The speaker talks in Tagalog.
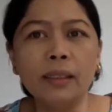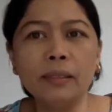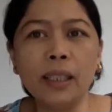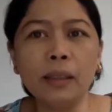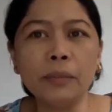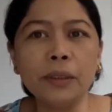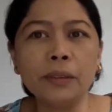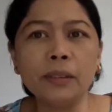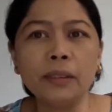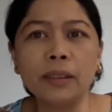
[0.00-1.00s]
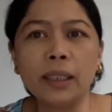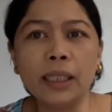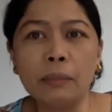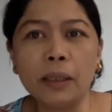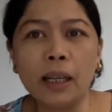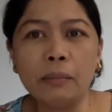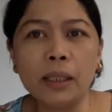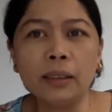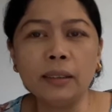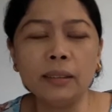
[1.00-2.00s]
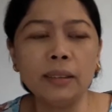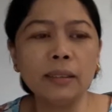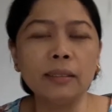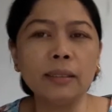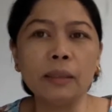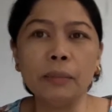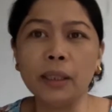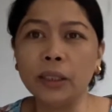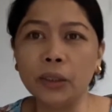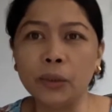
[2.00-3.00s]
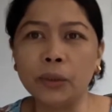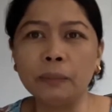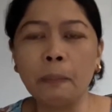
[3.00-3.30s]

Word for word: yung alam mo yung kasama namin, yung kaibigan ko,